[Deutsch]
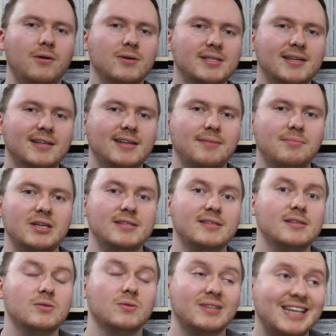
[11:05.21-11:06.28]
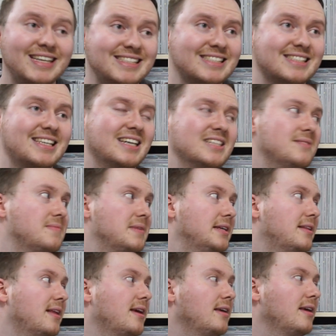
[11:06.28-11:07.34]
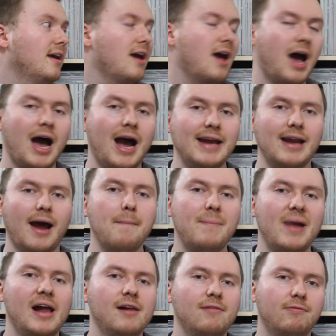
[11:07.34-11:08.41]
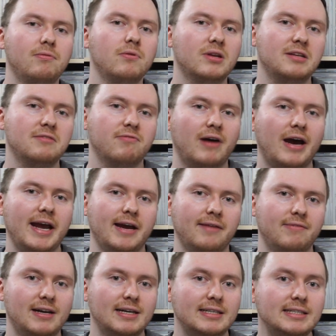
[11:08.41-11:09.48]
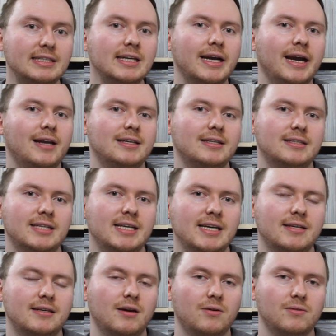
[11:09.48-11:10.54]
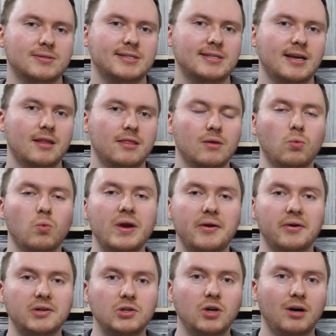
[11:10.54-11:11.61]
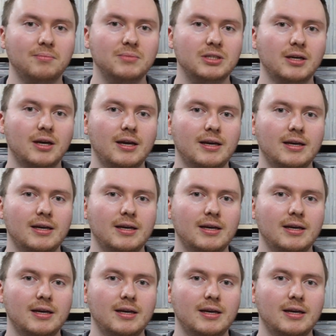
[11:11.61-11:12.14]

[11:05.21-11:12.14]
Außerdem ist es, und das ist ganz wichtig, ein Appell für die Freiheit, weil die Realität, aus der The Weird kommt,